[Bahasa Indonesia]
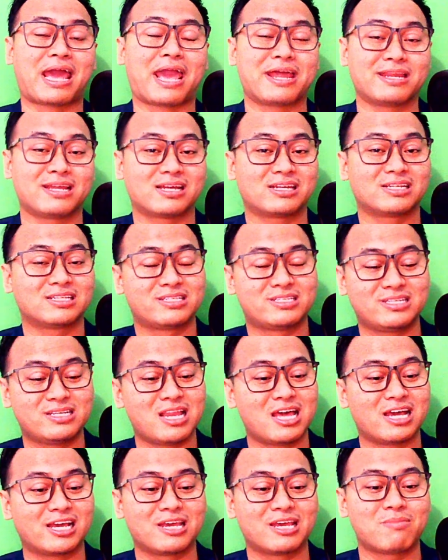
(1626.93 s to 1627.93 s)
energi
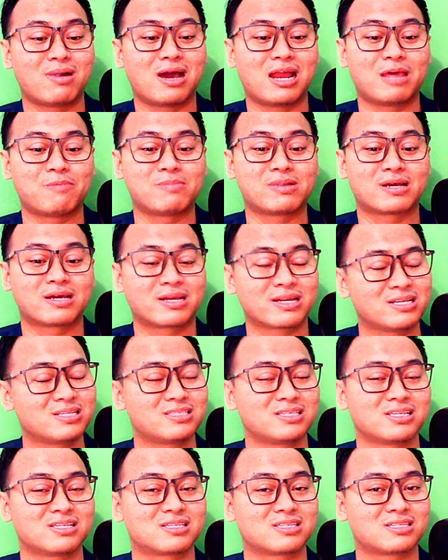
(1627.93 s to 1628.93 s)
lagi mengalami
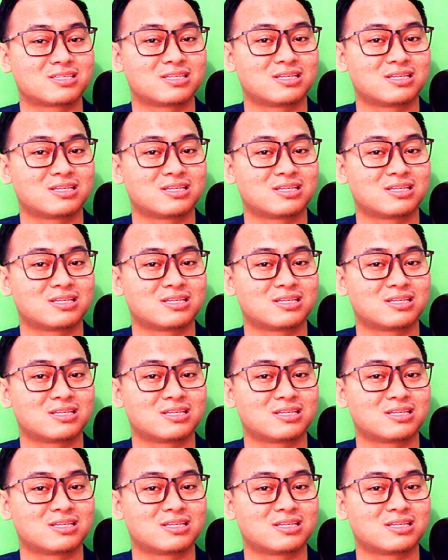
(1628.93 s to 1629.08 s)
krisis